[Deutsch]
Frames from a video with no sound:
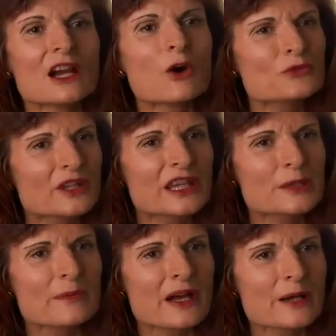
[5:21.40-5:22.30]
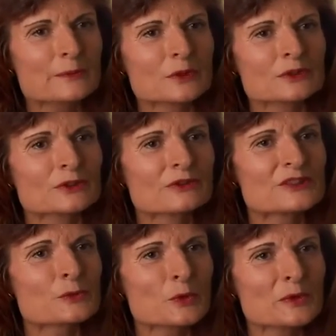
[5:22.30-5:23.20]
die aufgegeben haben und
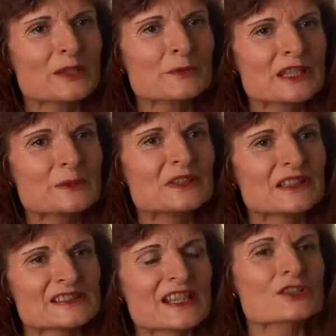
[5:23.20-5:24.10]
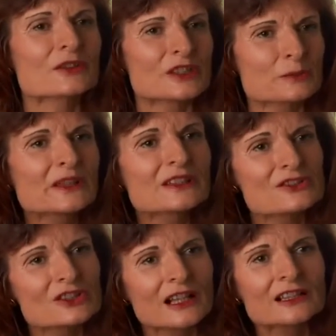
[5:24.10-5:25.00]
wenn es Probleme gibt, die Gesellschaft nicht
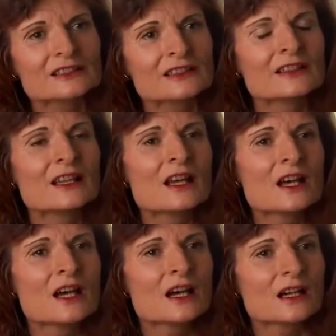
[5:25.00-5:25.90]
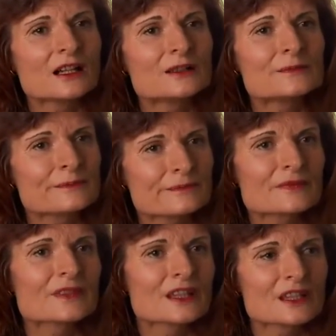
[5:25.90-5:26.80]
mitgestalten.
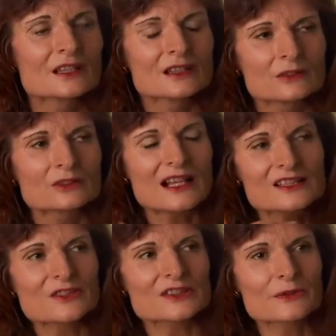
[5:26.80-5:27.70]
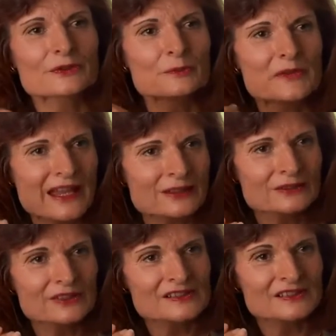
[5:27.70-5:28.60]
Ähm, und alles, was wir vom
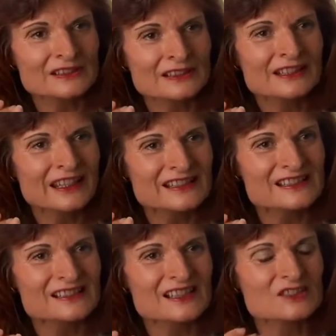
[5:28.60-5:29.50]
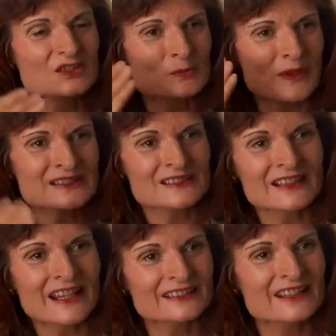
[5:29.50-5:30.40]
Lernen wissen, jetzt ist, dass das beste
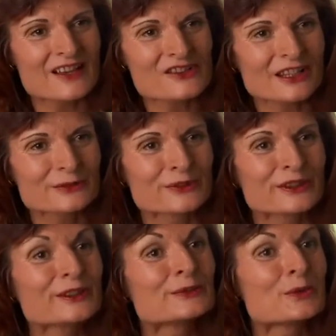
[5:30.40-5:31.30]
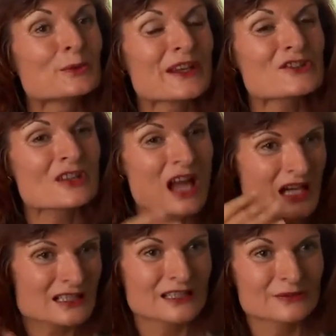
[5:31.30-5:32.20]
Lernen da stattfindet, wo Menschen
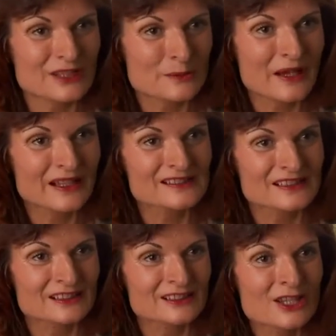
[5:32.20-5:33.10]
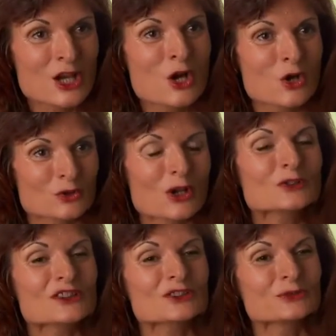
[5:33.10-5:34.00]
aktiv dabei sind und
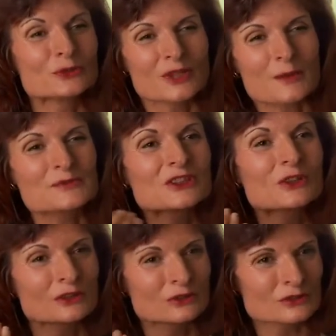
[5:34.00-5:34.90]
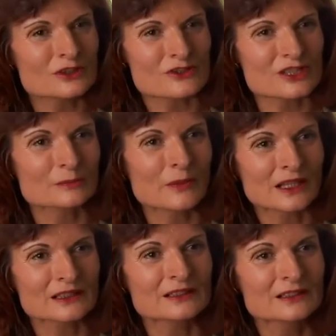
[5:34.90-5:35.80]
auch das Gefühl haben, sie können einen Unterschied
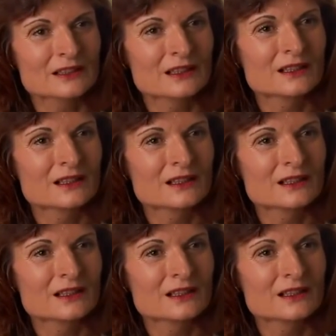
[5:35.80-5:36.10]
machen.